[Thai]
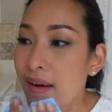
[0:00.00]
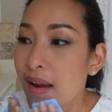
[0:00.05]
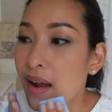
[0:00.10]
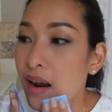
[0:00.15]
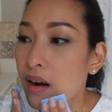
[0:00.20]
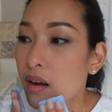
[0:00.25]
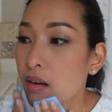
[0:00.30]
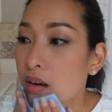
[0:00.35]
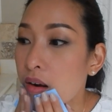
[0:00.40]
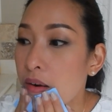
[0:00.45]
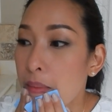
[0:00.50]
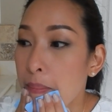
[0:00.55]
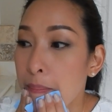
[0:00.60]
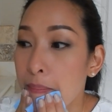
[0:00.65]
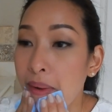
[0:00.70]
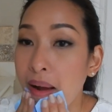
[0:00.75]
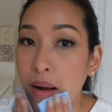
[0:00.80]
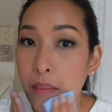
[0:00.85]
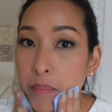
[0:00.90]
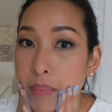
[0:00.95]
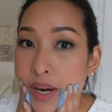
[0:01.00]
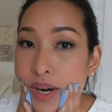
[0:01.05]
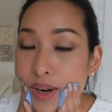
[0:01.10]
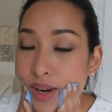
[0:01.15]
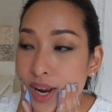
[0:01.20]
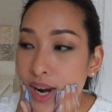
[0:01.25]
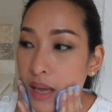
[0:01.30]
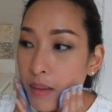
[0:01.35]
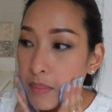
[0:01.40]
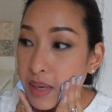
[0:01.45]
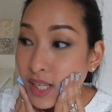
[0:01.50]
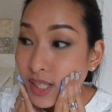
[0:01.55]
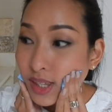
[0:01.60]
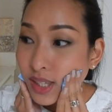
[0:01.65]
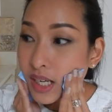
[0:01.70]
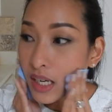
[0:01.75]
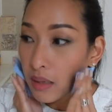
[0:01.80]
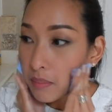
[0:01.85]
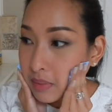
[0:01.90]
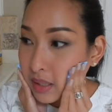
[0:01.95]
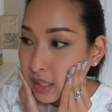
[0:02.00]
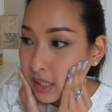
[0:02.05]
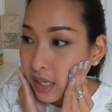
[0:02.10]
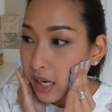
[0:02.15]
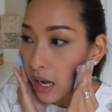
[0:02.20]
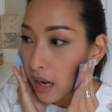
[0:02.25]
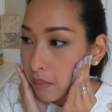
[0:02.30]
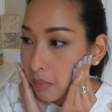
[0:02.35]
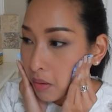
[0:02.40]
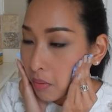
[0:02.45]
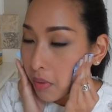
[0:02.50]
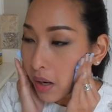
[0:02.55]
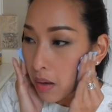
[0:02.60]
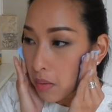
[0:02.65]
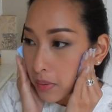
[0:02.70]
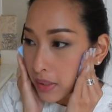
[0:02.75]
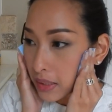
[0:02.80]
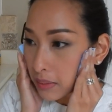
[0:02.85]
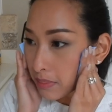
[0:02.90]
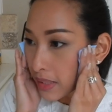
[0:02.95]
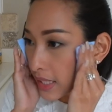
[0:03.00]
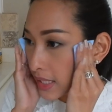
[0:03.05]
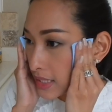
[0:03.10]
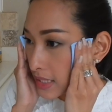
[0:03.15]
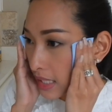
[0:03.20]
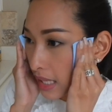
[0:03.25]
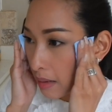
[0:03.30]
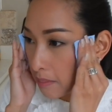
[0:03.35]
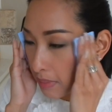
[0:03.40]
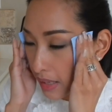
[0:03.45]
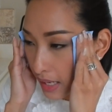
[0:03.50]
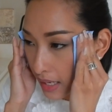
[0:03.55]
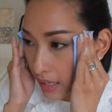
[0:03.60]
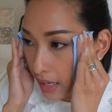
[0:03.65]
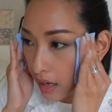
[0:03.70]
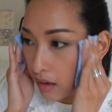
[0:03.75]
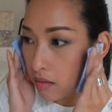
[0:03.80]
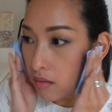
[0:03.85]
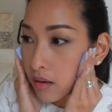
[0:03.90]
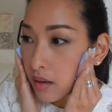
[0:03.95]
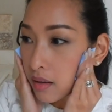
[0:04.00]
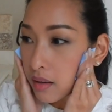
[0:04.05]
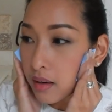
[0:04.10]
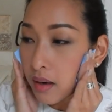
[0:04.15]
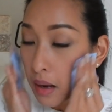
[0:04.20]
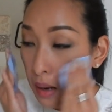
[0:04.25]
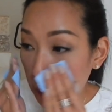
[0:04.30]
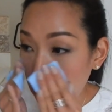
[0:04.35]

นะแล้วก็ปากเปิดอะไรไม่ได้เติมเลยนะคะ เพราะว่าวันนี้ไม่ได้จะทำอะไรแล้วก็